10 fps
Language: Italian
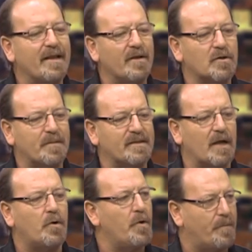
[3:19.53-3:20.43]
nello
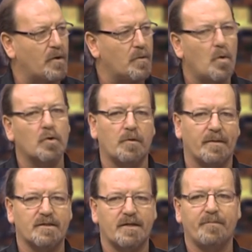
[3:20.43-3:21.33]
spettacolo io parlo molto
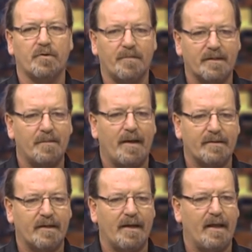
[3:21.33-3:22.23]
per esempio di
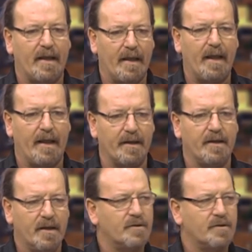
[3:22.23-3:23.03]
matematica e